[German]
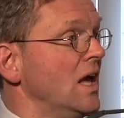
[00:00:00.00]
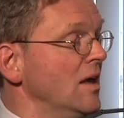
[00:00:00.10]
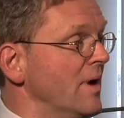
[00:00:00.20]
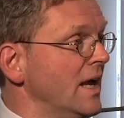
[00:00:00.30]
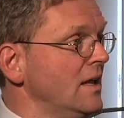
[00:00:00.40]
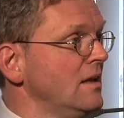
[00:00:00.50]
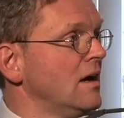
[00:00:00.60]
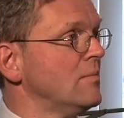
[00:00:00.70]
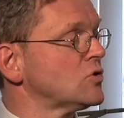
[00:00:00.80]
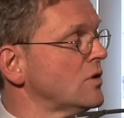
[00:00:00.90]
Immerhin
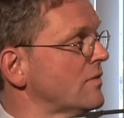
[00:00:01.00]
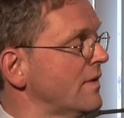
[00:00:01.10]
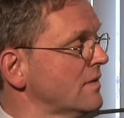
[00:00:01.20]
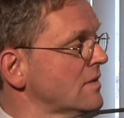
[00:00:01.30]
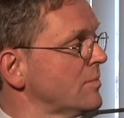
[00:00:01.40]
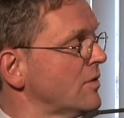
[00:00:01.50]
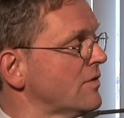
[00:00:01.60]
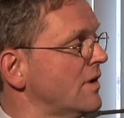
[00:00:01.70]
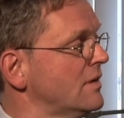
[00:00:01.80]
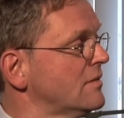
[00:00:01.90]
haben schon 20
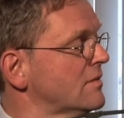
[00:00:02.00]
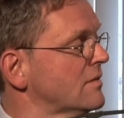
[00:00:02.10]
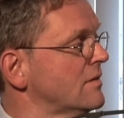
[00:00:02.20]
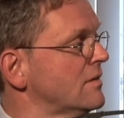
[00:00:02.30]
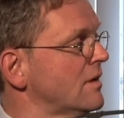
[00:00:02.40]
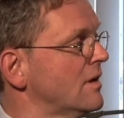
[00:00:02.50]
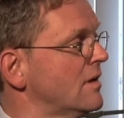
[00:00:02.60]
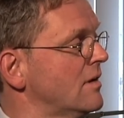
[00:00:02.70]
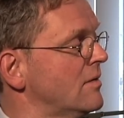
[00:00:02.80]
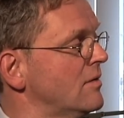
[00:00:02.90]
Prozent
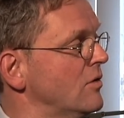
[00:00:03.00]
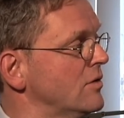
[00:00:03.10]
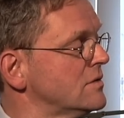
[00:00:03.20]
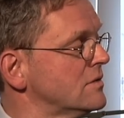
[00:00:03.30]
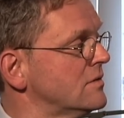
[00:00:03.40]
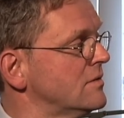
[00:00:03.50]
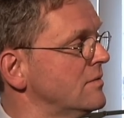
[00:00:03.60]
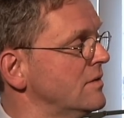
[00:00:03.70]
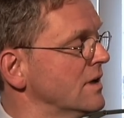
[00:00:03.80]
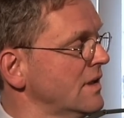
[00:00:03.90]
der Leute
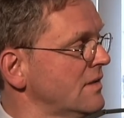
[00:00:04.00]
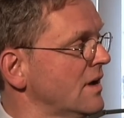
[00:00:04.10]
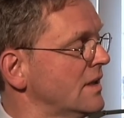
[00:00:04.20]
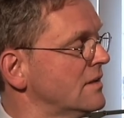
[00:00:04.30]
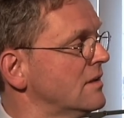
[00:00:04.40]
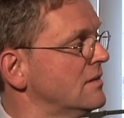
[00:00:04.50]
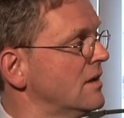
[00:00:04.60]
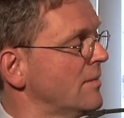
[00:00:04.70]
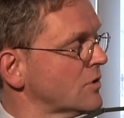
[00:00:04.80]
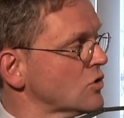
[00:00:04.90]

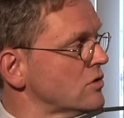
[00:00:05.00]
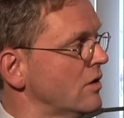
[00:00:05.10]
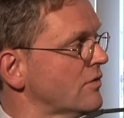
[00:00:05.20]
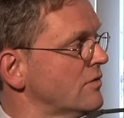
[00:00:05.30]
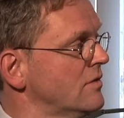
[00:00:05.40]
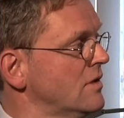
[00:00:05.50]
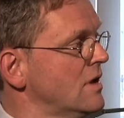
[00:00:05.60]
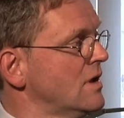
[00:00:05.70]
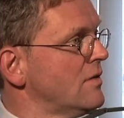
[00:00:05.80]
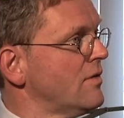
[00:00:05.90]
Riester-Renten abgeschlossen.
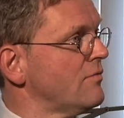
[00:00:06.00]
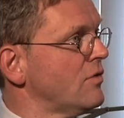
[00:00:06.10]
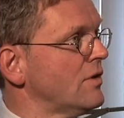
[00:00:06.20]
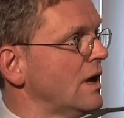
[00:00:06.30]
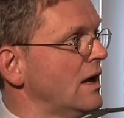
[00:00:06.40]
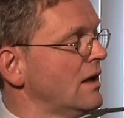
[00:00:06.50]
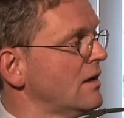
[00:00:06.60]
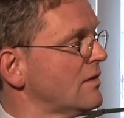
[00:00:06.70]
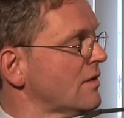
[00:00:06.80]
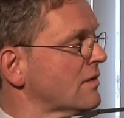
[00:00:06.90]
Von
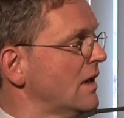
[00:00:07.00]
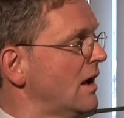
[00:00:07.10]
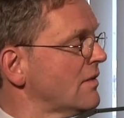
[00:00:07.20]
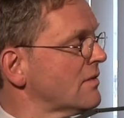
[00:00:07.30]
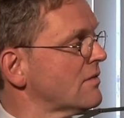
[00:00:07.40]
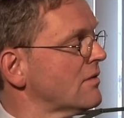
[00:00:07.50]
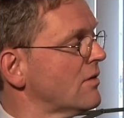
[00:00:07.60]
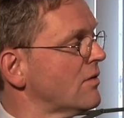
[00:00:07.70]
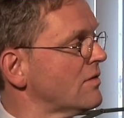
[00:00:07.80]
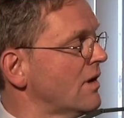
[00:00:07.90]
daher ist das Glas,
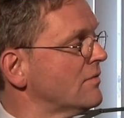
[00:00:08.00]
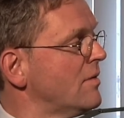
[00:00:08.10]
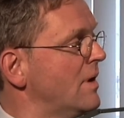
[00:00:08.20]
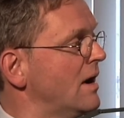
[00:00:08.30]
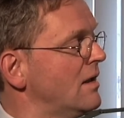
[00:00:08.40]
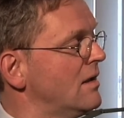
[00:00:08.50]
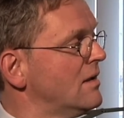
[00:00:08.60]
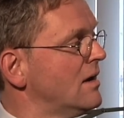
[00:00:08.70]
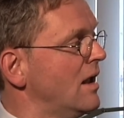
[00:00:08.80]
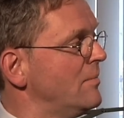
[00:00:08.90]
äh, sagen wir mal,
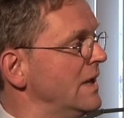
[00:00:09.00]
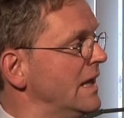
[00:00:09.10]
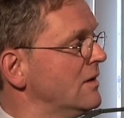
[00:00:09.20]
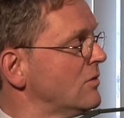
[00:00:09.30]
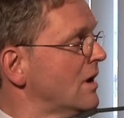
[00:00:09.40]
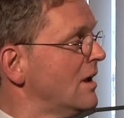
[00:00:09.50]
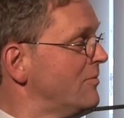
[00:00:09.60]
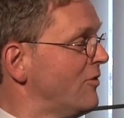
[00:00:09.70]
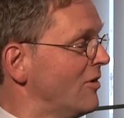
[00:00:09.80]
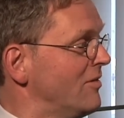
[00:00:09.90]
halb leer oder
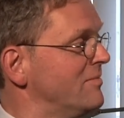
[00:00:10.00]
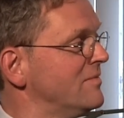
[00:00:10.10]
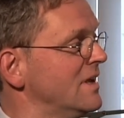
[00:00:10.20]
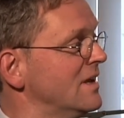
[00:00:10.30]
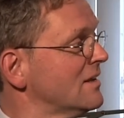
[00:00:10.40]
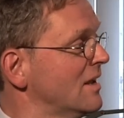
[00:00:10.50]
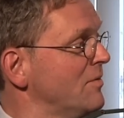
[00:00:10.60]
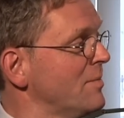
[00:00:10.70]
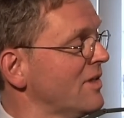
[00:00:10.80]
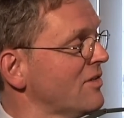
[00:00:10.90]
halb voll, je
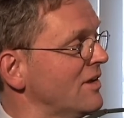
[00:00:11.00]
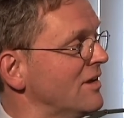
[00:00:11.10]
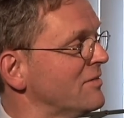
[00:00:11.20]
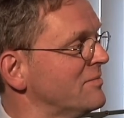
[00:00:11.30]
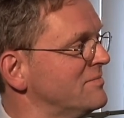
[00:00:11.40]
nachdem, wie man es sieht.